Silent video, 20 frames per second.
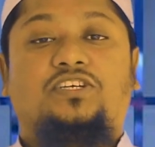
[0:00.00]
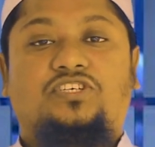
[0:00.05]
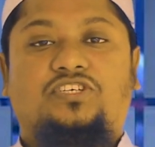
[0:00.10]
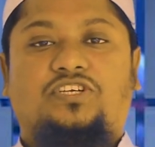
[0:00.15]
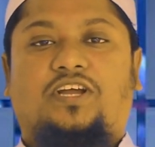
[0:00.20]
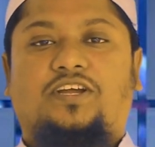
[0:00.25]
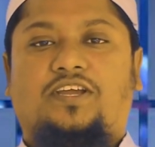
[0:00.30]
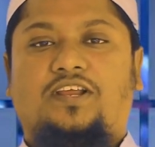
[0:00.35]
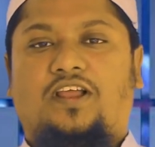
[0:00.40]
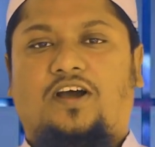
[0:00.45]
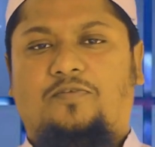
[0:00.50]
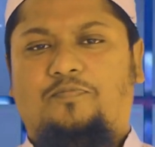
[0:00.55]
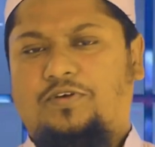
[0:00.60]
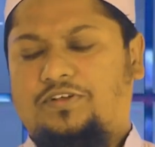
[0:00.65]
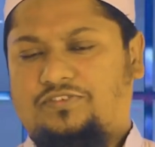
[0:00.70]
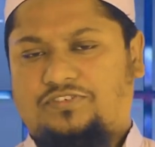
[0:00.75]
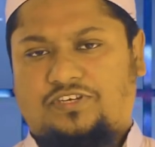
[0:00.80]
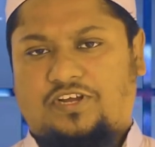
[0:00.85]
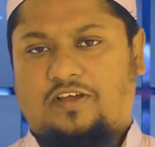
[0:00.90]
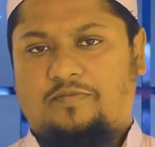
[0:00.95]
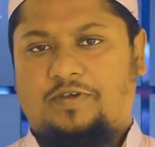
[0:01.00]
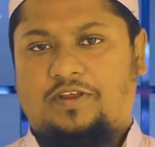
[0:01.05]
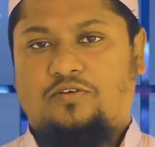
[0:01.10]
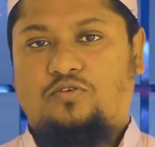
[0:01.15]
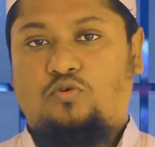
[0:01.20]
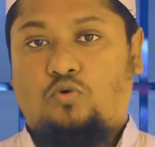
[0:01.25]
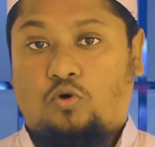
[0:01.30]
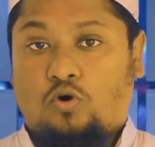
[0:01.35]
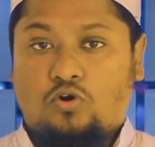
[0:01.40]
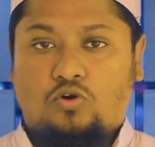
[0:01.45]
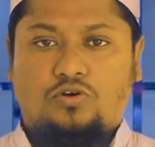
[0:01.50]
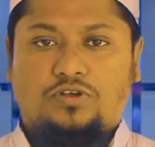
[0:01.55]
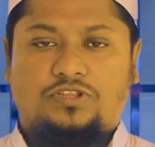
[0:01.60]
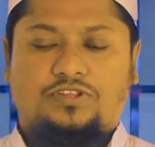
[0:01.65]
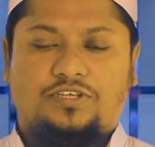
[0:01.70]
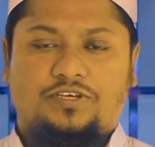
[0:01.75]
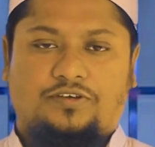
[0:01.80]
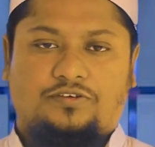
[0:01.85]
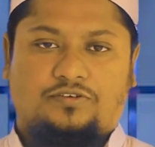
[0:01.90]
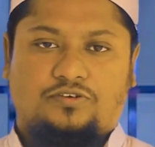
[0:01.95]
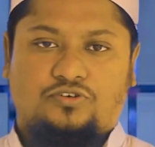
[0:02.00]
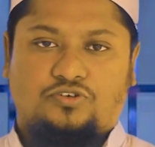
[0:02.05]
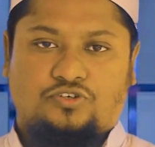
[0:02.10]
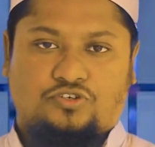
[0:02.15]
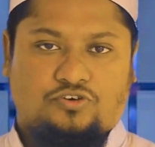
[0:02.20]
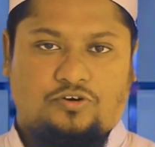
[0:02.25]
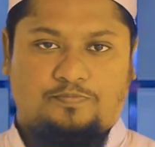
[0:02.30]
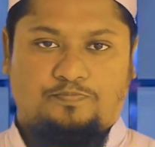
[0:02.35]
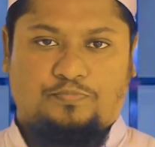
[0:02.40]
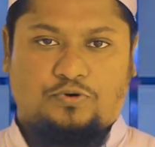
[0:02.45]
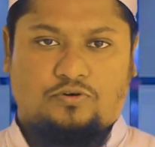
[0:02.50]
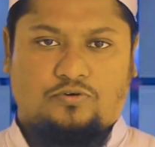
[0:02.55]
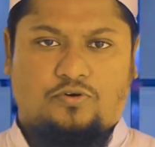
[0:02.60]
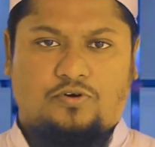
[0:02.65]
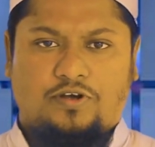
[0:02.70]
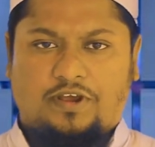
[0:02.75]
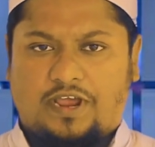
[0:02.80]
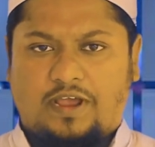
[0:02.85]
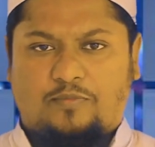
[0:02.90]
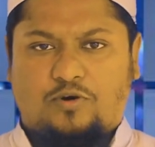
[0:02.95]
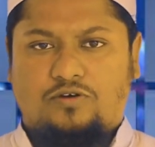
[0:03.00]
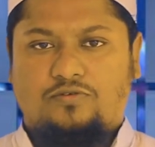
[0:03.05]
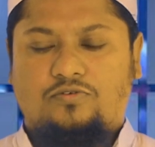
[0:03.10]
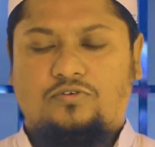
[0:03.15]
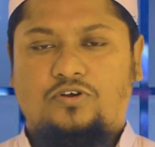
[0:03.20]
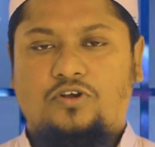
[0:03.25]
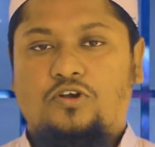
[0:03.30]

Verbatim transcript: শাকিল আহমেদ সাহেবের অনৈতিক সম্পর্ক এবং